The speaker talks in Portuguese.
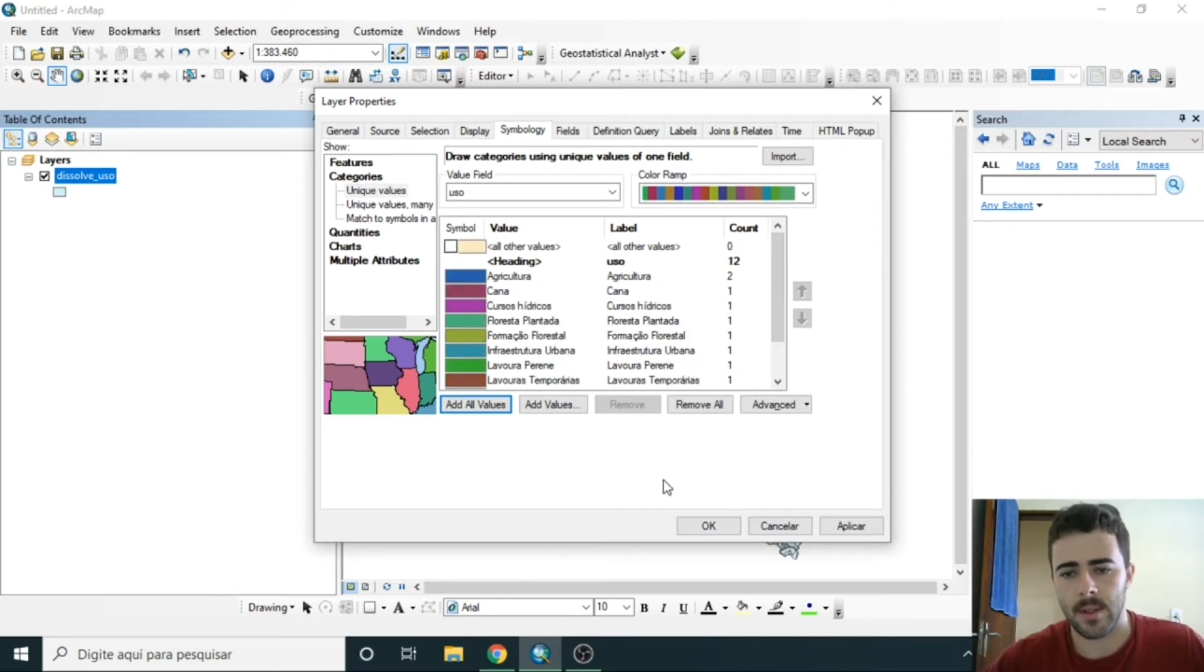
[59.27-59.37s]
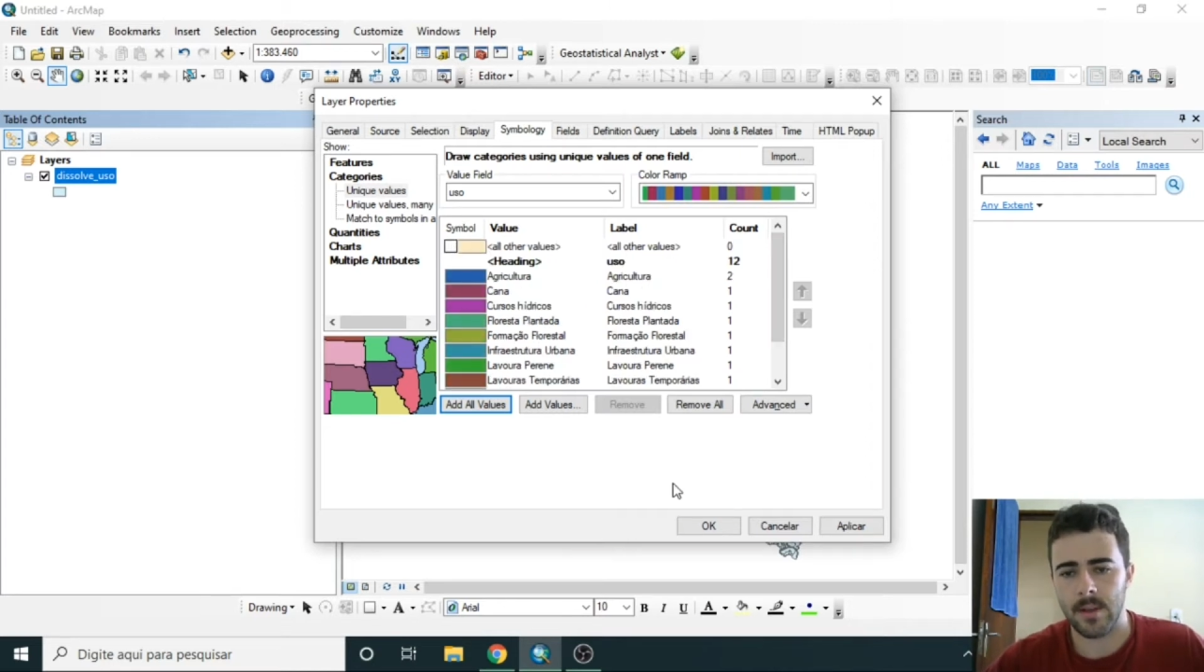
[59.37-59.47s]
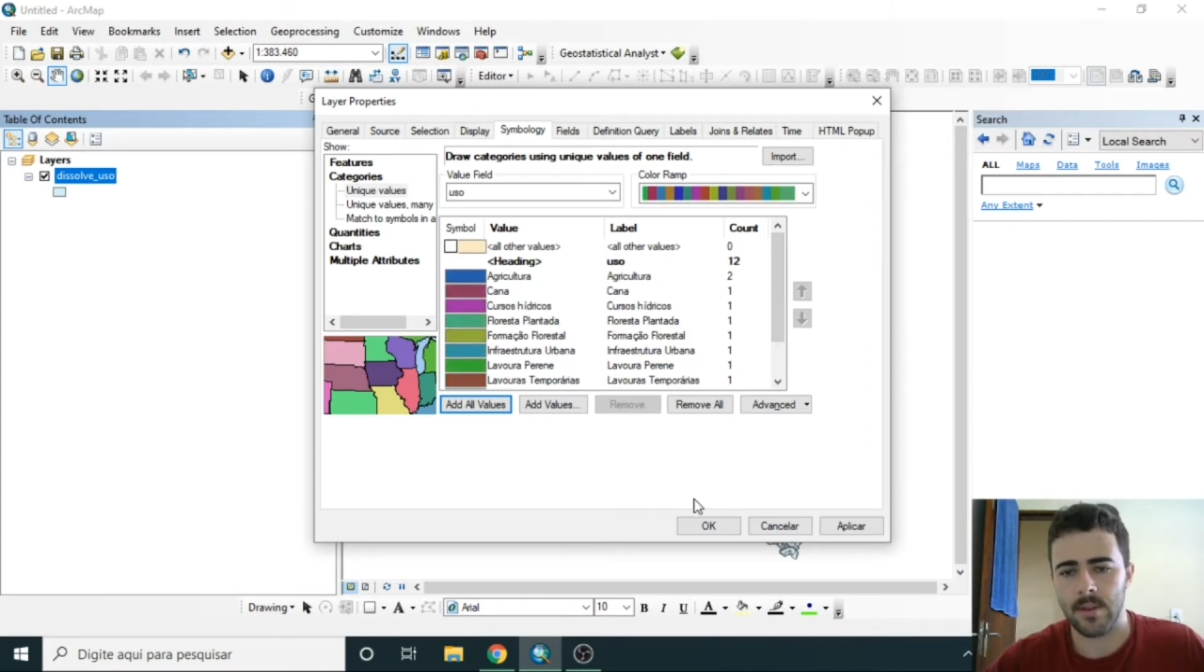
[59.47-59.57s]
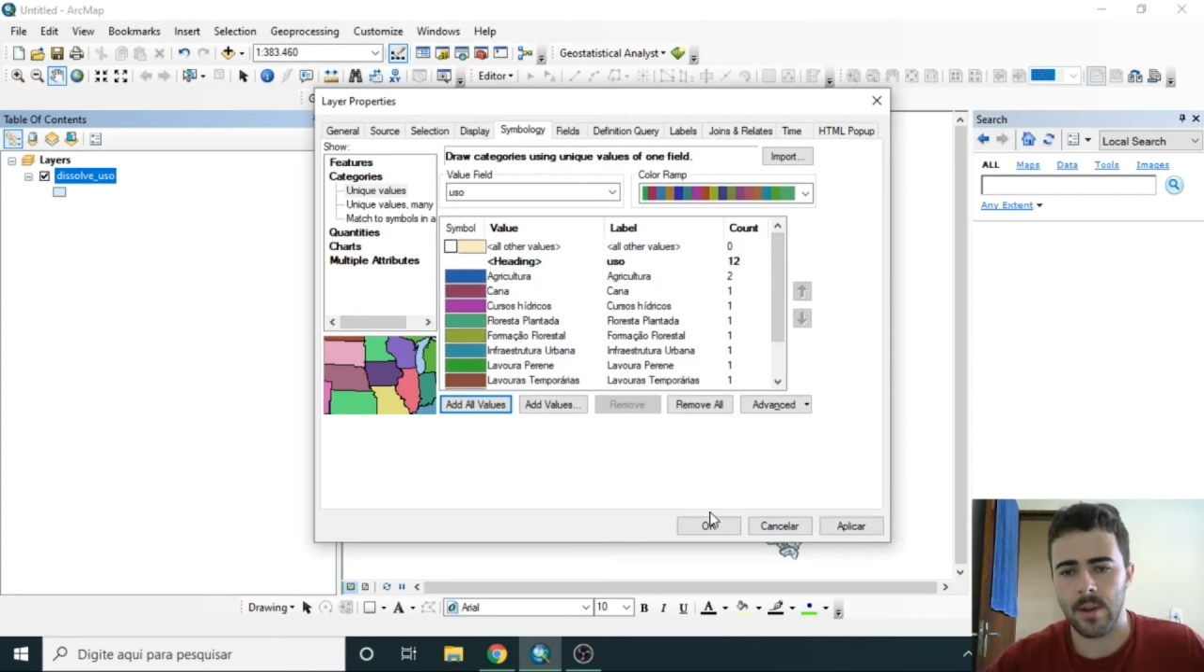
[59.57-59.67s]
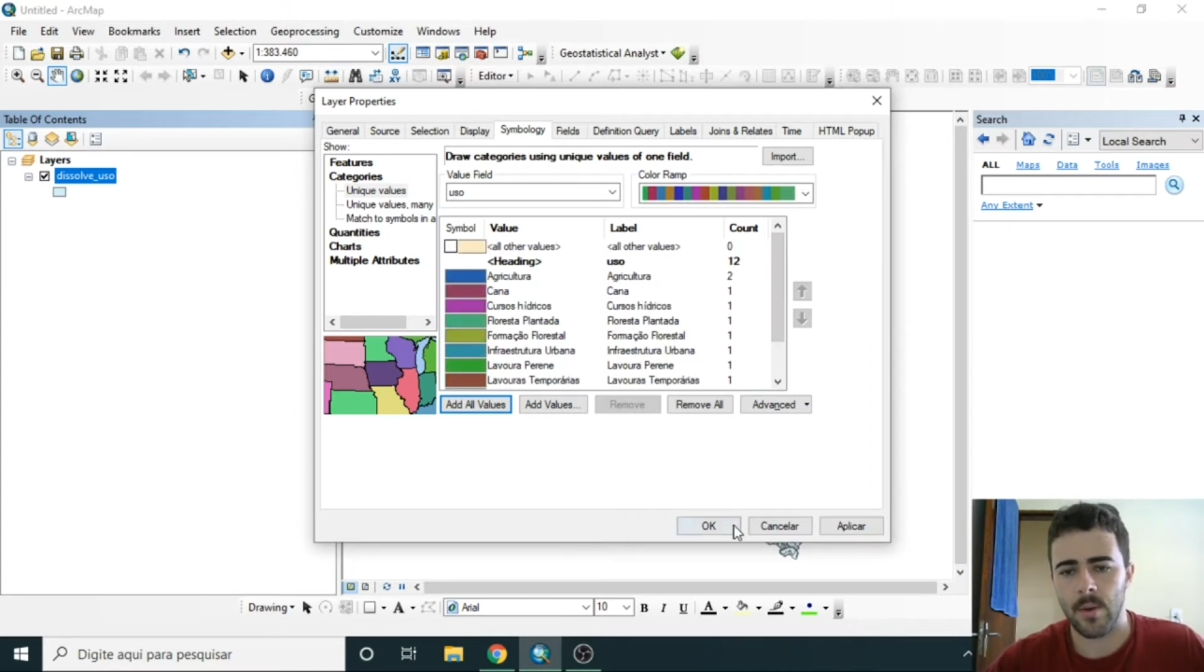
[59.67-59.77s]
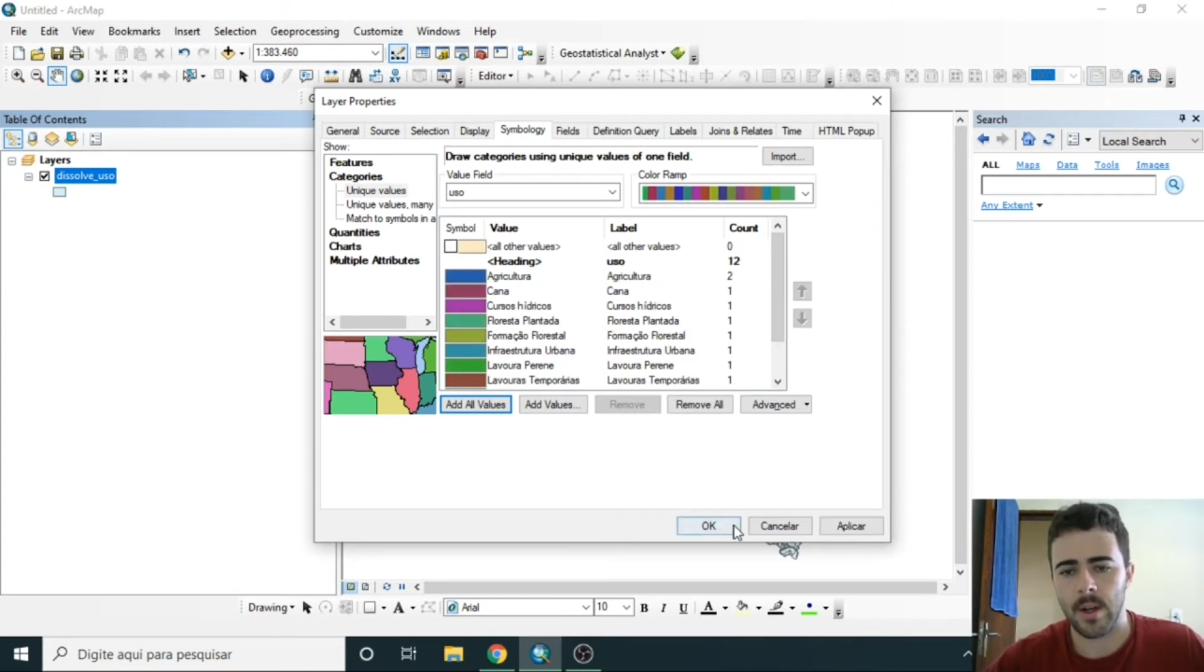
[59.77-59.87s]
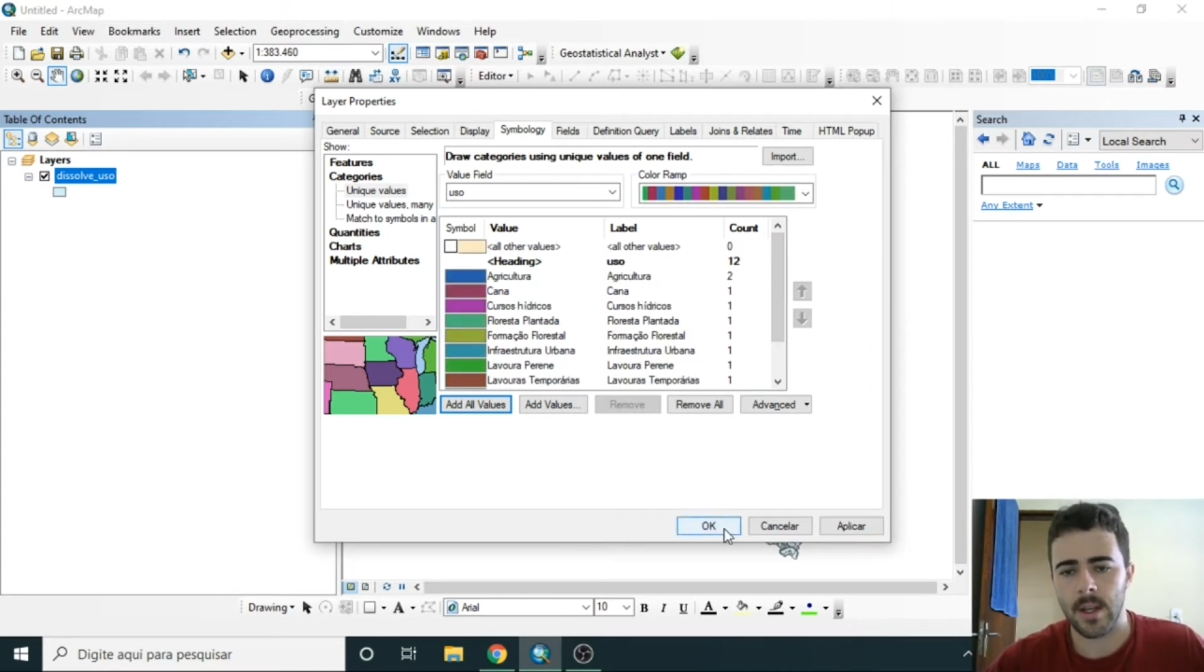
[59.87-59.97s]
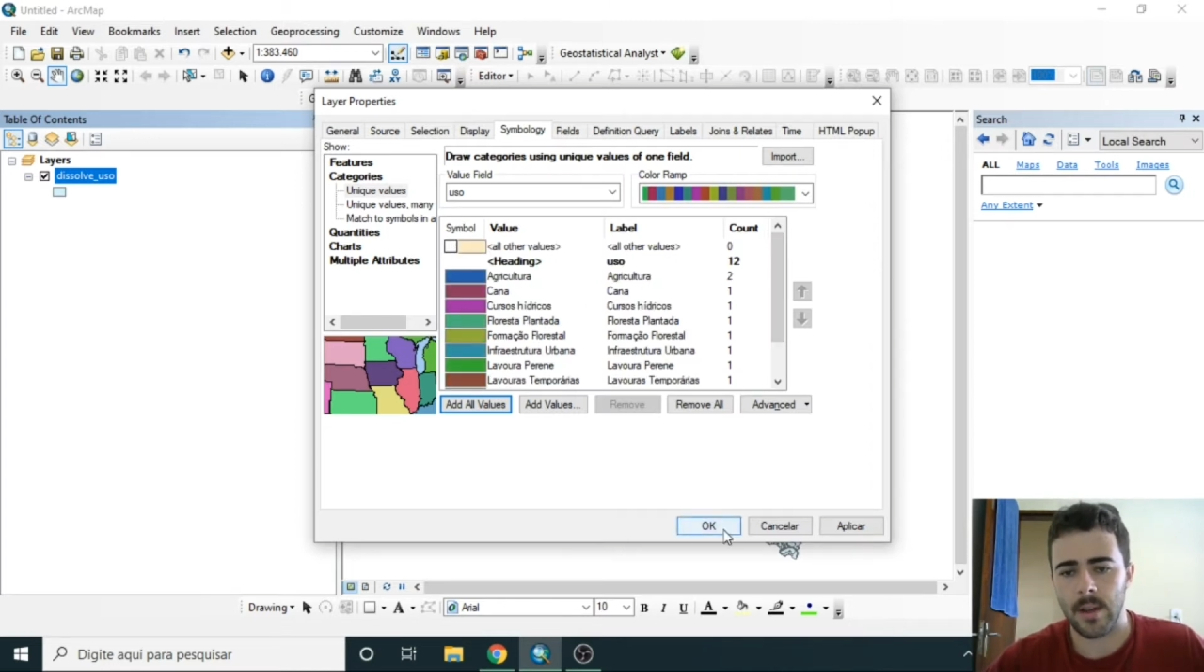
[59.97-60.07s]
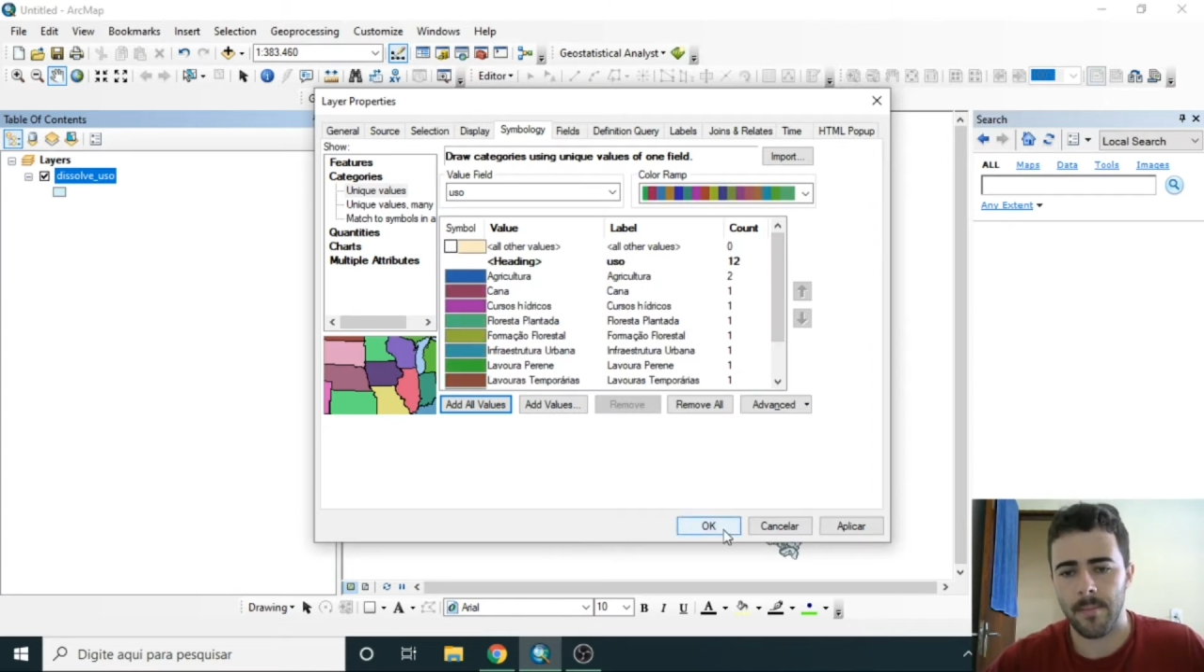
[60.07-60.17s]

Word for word: E vou dar um OK.